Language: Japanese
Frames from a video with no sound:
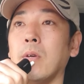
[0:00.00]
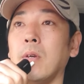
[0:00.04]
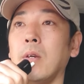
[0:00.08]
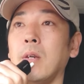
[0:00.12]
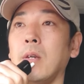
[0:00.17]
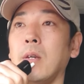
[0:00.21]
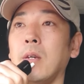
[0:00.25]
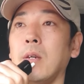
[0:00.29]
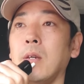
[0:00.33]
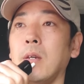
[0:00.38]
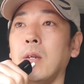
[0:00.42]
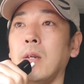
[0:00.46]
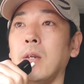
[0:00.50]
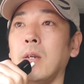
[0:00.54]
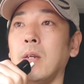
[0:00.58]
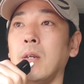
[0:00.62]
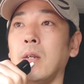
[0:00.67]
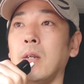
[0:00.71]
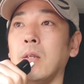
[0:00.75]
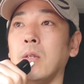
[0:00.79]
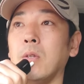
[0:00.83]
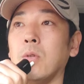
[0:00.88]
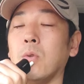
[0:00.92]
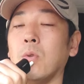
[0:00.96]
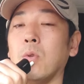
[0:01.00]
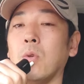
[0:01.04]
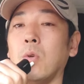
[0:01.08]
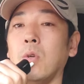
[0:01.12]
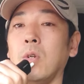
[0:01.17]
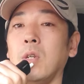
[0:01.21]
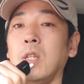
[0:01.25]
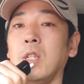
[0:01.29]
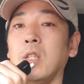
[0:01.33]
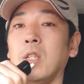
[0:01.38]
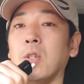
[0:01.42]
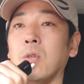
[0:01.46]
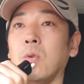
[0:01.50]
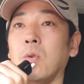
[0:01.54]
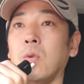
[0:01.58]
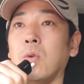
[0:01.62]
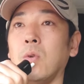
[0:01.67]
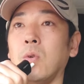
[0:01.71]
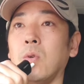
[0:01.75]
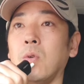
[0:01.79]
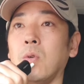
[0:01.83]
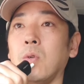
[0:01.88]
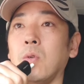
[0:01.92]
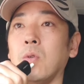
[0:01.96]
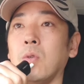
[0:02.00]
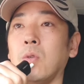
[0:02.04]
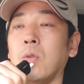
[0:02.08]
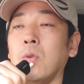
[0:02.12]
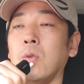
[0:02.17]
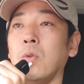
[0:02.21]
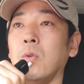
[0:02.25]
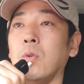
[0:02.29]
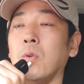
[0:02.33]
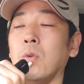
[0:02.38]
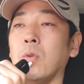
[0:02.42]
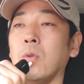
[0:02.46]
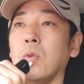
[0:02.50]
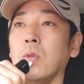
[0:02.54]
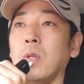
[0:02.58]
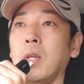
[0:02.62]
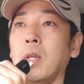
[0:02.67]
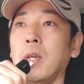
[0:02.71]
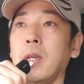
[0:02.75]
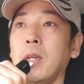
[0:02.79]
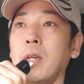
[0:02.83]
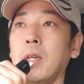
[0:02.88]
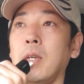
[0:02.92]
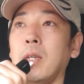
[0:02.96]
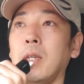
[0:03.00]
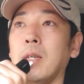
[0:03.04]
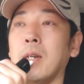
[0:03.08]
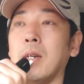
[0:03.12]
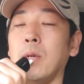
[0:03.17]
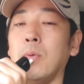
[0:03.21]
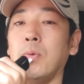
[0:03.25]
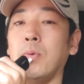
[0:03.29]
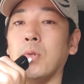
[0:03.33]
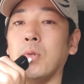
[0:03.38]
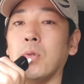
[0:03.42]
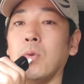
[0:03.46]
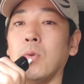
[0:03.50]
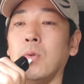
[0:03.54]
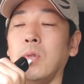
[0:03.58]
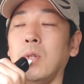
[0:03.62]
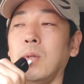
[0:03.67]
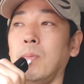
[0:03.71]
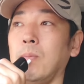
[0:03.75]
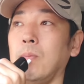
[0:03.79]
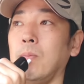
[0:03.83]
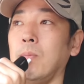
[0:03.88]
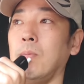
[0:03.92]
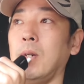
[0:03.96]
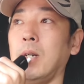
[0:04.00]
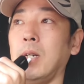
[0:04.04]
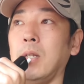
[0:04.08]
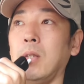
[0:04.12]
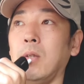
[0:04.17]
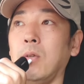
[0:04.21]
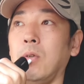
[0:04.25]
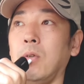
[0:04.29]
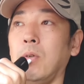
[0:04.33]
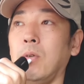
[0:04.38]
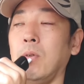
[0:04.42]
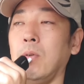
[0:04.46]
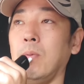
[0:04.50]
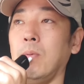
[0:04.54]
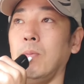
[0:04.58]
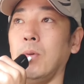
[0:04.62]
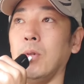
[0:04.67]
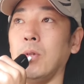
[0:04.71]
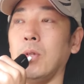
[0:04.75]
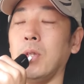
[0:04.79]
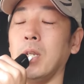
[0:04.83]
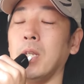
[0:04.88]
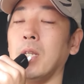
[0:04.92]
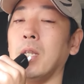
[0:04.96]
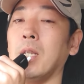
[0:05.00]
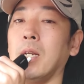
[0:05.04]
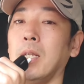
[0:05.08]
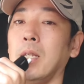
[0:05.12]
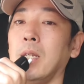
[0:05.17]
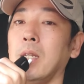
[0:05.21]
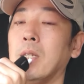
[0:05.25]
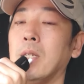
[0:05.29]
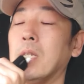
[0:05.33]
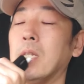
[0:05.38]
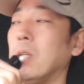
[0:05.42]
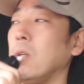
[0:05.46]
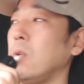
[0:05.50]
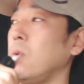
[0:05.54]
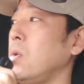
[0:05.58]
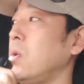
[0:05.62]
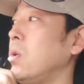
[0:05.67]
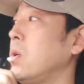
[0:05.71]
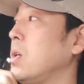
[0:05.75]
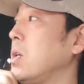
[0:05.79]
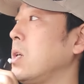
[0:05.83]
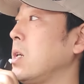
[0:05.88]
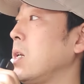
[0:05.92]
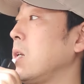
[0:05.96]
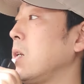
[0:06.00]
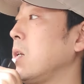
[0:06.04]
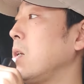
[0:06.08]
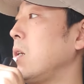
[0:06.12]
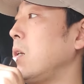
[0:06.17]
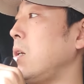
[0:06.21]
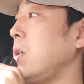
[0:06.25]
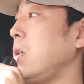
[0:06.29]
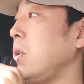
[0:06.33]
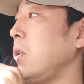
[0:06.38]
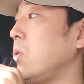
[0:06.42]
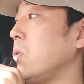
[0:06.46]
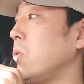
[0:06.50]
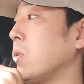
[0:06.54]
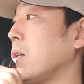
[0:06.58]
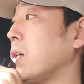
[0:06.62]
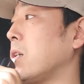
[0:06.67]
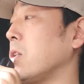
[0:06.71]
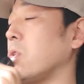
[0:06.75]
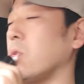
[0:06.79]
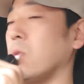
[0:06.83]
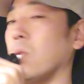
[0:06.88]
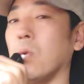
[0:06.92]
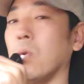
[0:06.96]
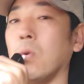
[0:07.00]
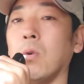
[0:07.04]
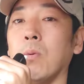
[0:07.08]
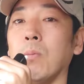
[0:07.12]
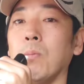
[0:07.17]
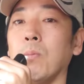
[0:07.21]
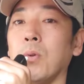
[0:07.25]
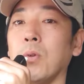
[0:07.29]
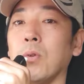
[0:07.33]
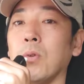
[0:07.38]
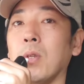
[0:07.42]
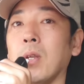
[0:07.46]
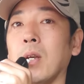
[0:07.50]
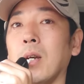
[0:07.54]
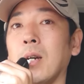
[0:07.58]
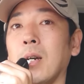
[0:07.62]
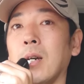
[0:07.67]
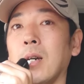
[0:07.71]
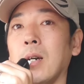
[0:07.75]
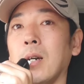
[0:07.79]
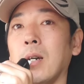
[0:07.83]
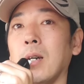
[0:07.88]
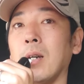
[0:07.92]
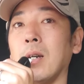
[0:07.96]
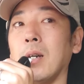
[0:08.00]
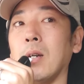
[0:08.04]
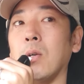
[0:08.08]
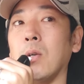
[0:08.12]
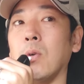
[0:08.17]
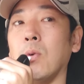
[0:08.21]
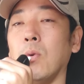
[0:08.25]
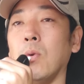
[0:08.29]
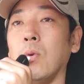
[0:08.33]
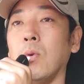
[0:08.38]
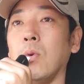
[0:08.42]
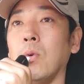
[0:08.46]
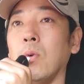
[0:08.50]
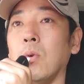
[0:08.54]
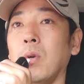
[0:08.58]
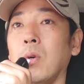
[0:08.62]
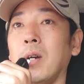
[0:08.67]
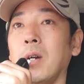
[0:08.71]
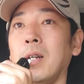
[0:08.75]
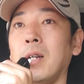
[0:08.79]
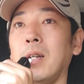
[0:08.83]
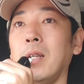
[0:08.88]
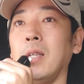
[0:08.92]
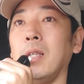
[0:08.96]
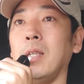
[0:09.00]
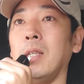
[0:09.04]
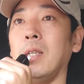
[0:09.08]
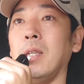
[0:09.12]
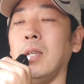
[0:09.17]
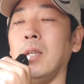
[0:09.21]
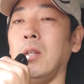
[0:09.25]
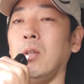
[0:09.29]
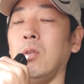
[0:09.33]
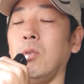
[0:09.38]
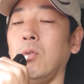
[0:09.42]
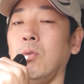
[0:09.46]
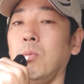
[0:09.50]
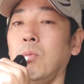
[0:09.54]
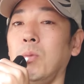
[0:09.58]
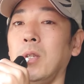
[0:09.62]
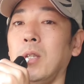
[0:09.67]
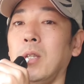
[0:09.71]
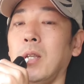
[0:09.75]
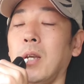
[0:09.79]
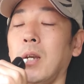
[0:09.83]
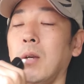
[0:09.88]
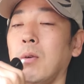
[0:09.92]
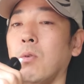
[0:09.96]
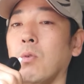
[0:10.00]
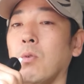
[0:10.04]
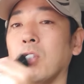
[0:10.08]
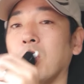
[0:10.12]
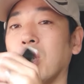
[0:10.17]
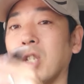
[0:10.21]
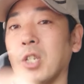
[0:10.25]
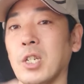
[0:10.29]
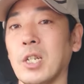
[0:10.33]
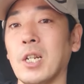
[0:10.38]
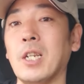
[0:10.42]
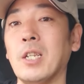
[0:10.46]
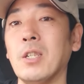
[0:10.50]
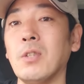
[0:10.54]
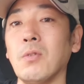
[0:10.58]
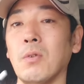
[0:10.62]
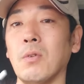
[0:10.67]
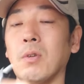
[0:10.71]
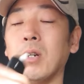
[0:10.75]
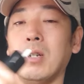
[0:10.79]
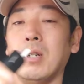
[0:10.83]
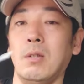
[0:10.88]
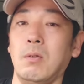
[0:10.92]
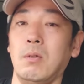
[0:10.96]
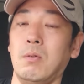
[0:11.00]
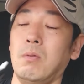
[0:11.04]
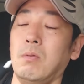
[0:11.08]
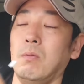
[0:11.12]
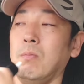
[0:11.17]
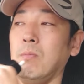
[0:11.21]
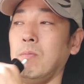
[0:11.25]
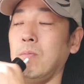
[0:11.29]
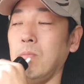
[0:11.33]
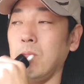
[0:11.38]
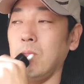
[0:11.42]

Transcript: えーちょっと異常ということで一回不走にあの持ってったんですけど、えー、となんかちょっとコンピューターが壊れてるみたいこっちじゃないですよあの